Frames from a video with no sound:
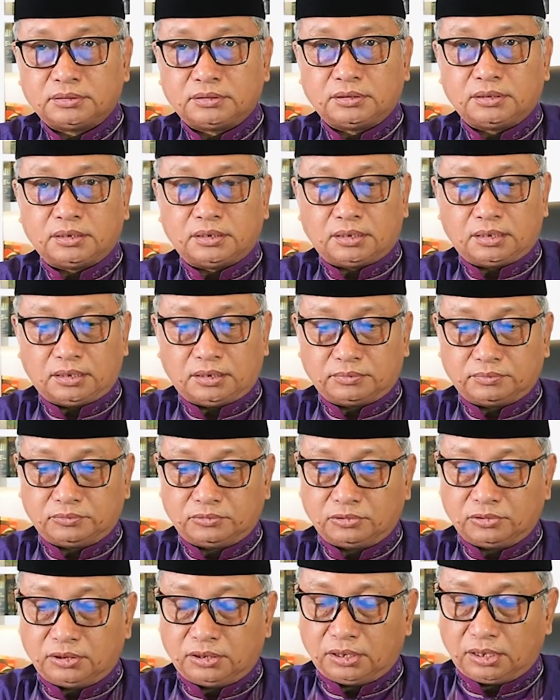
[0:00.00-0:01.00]

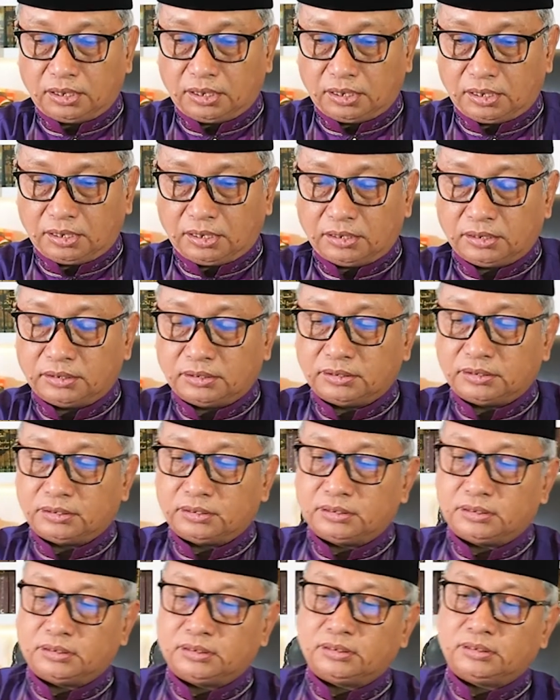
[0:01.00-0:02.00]
Alhamdulillah.
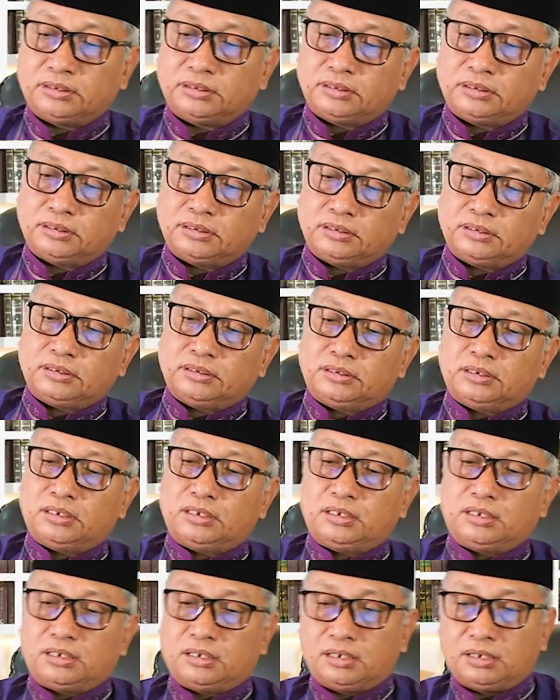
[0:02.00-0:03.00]
La
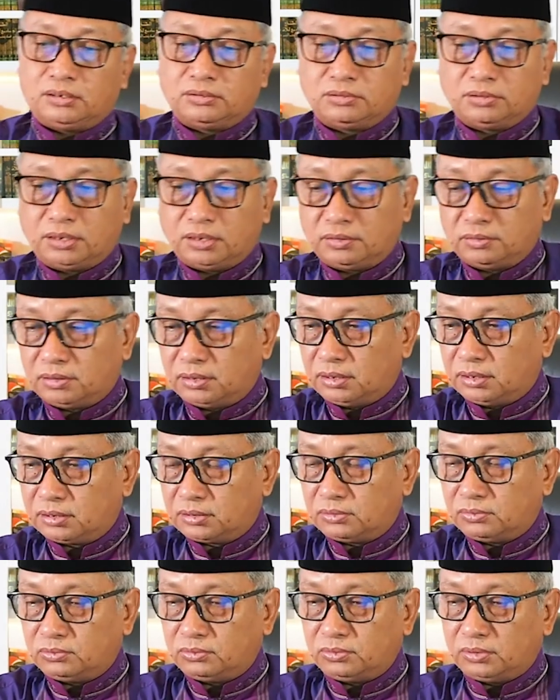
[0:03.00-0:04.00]
wa la
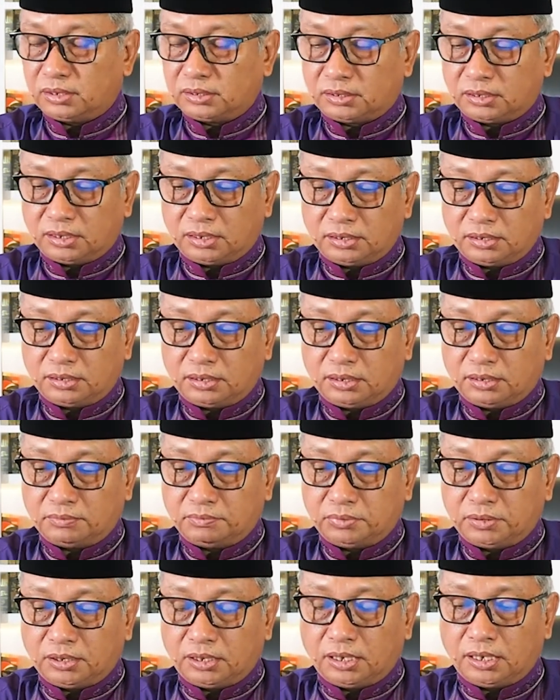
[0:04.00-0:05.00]
quwata illa
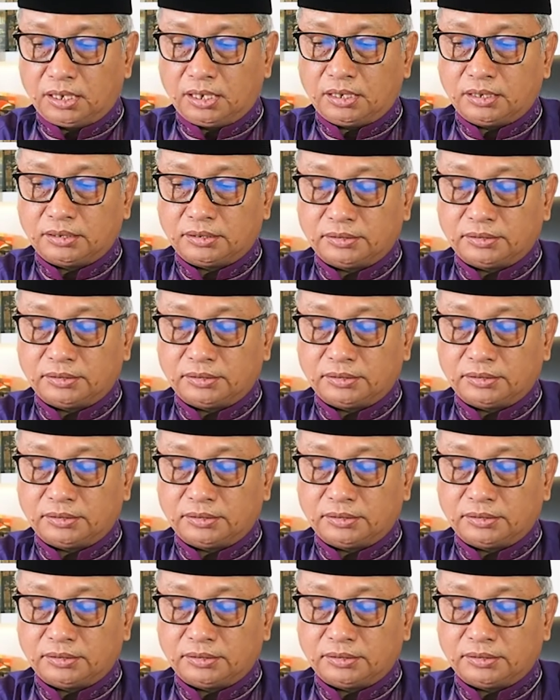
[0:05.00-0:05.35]
billah.